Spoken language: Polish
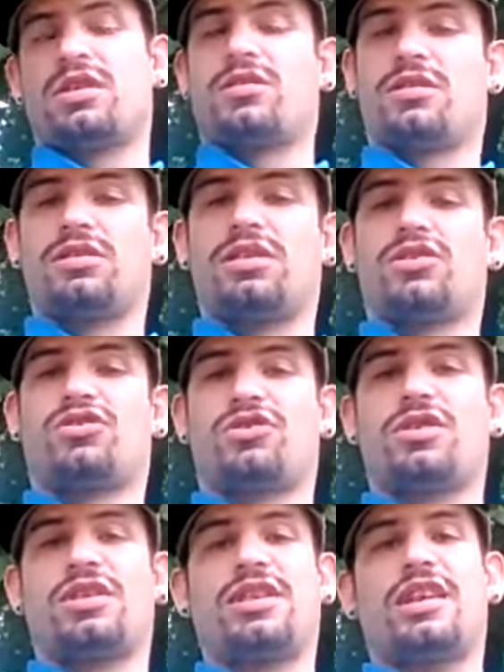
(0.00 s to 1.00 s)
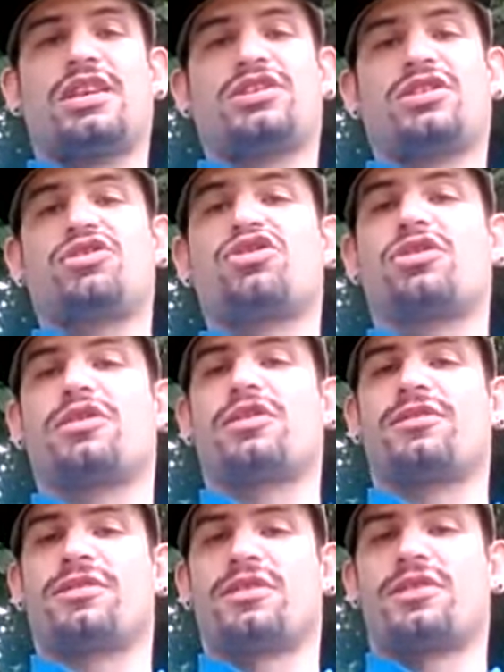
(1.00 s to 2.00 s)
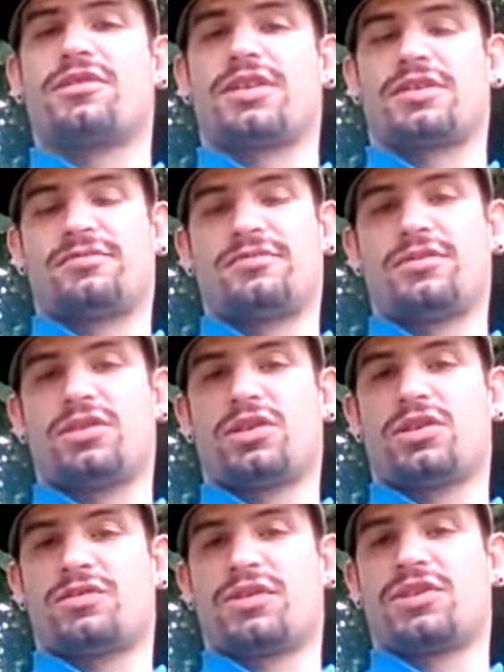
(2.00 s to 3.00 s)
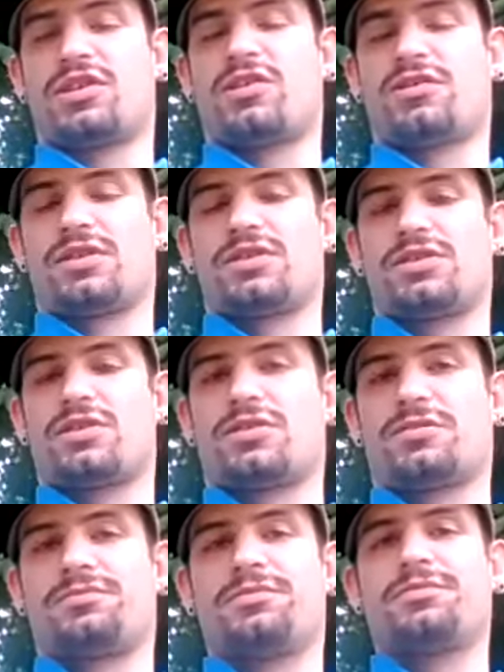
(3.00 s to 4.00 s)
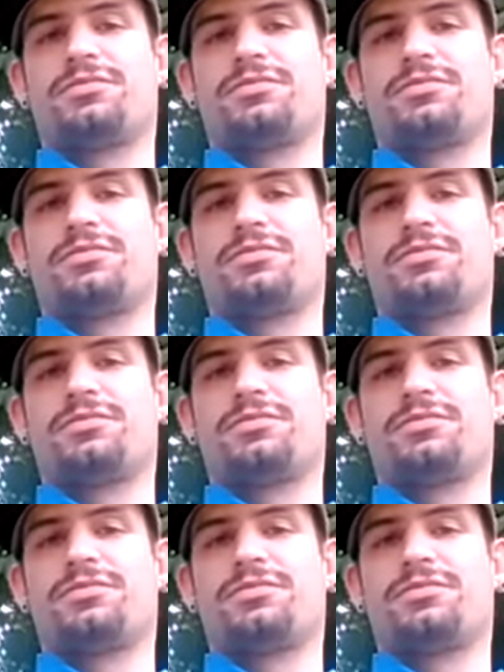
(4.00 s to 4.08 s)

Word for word: tylko jeszcze na ścieżki rowerowych, rowerowych sorry